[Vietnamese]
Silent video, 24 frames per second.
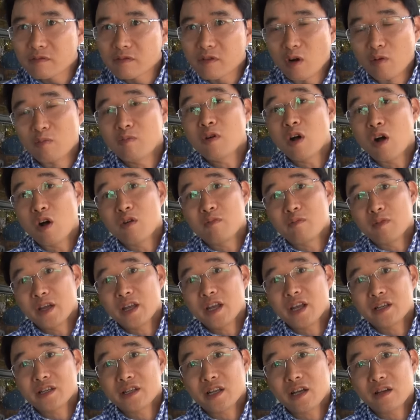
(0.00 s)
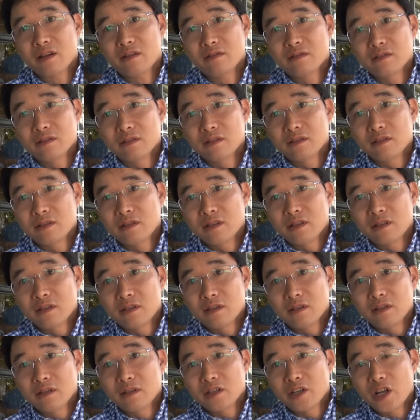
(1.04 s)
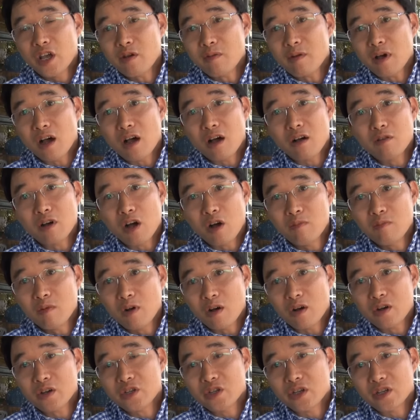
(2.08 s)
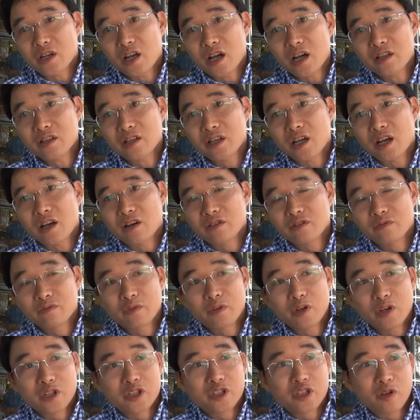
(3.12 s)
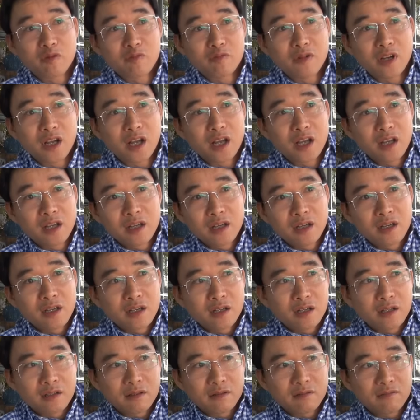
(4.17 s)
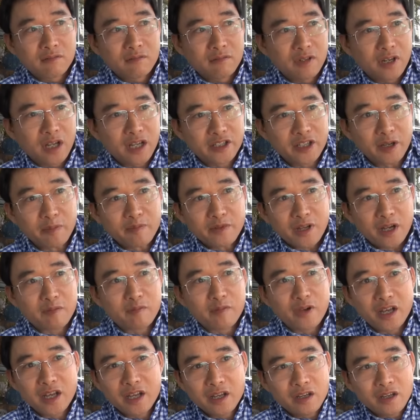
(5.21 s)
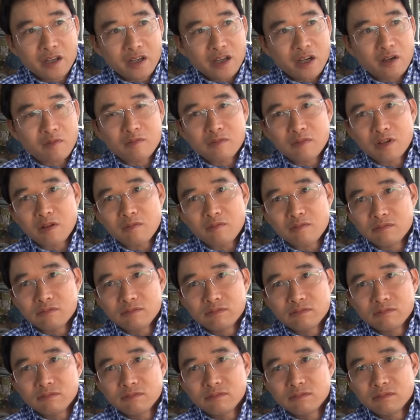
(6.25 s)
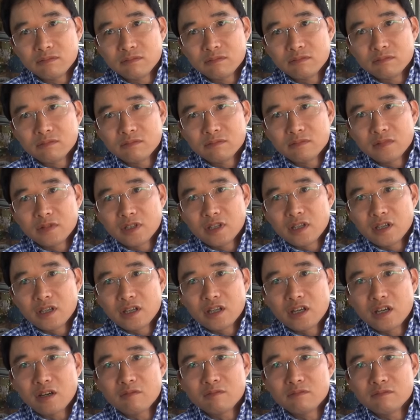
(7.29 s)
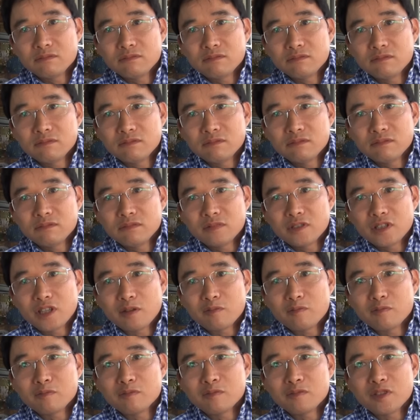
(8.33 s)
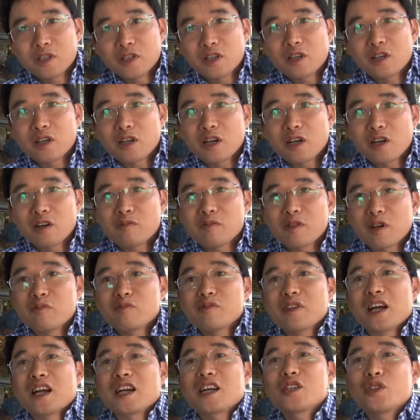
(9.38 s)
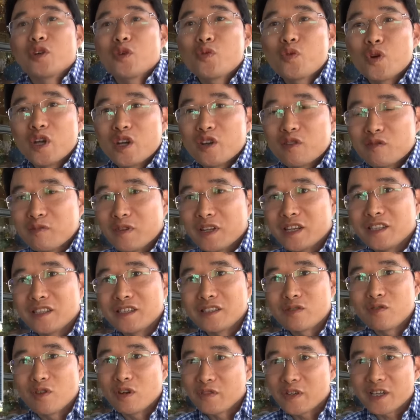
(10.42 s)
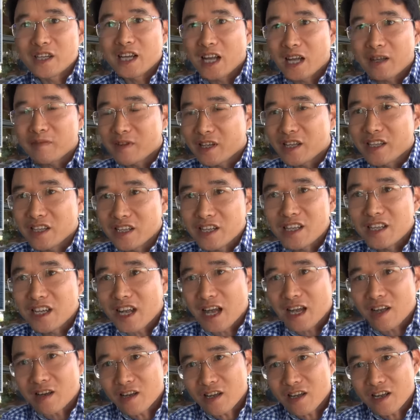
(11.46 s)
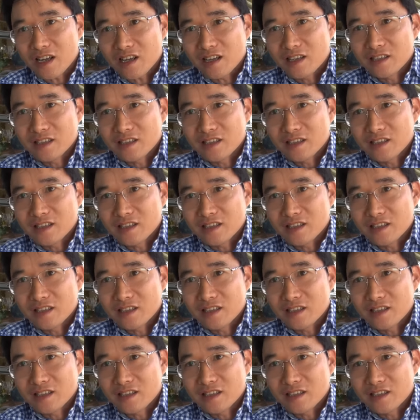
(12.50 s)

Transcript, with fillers: ủng hộ Mỹ hay sao? Nếu mà họ ủng hộ cái chuyện đó thì họ vô hình chung là là chấp nhận Mỹ nó không không không không không công nhận cái chủ quyền của mình của Việt Nam trên những cái đảo đó